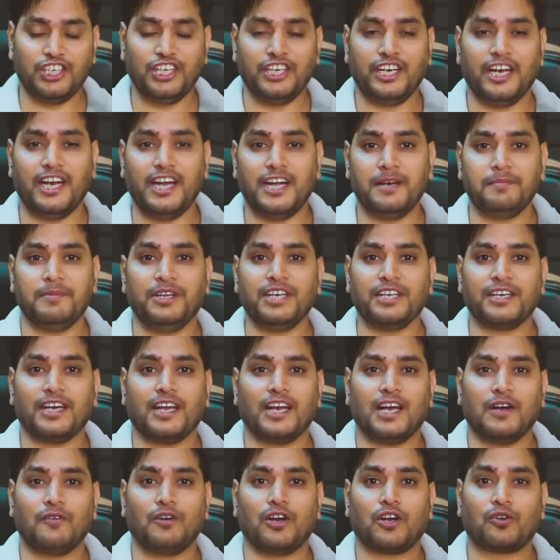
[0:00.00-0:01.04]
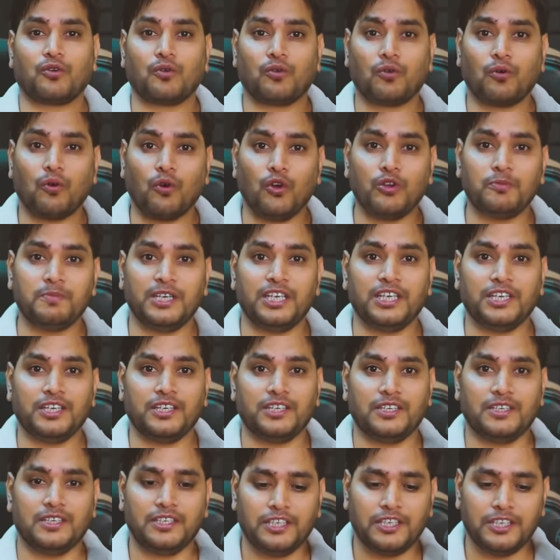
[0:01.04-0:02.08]
तीन एडमिन के अलावा कोई भी
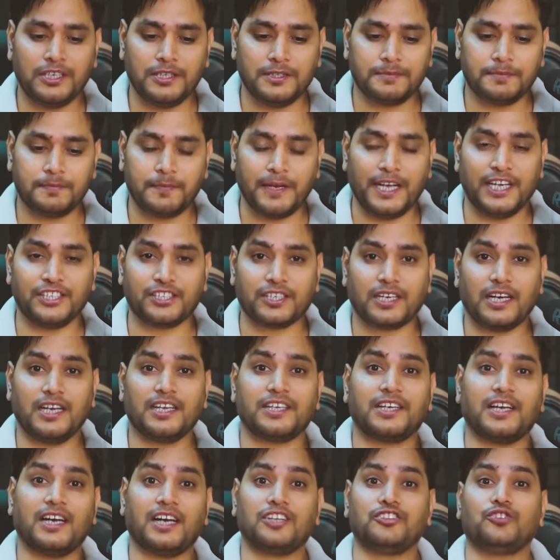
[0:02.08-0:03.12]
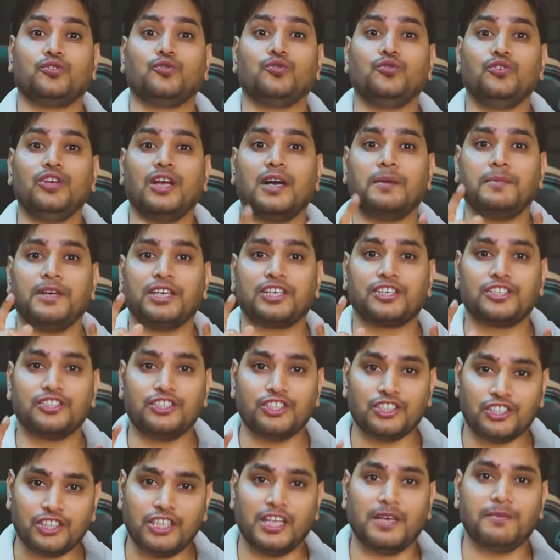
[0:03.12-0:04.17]
इस पेज का क्या दुनिया में
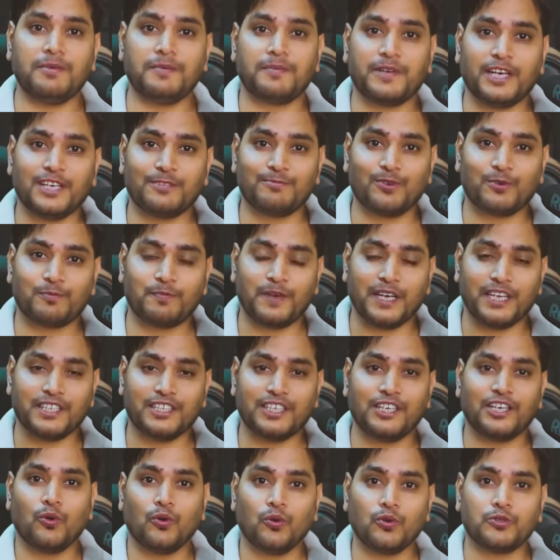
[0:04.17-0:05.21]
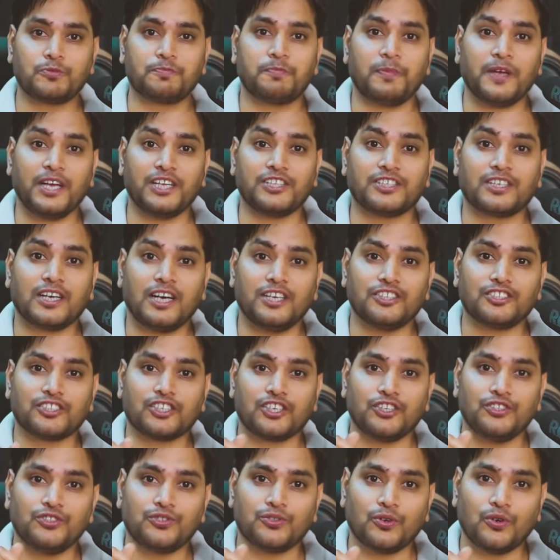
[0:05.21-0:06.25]
जितने भी फेसबुक पेज है उस पेज का
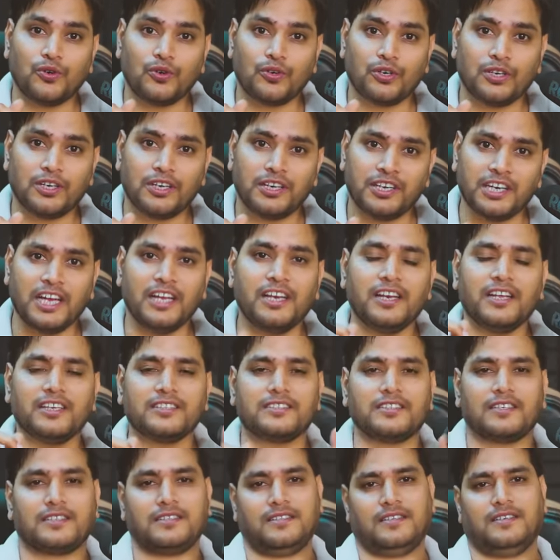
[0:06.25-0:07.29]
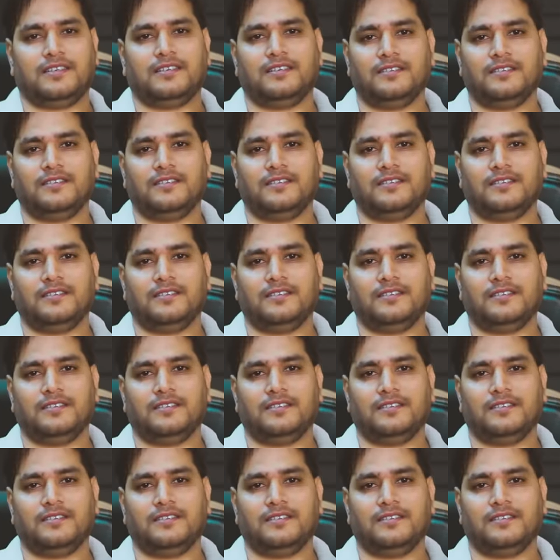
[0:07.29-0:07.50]
स्क्रीनशॉट नहीं ले सकता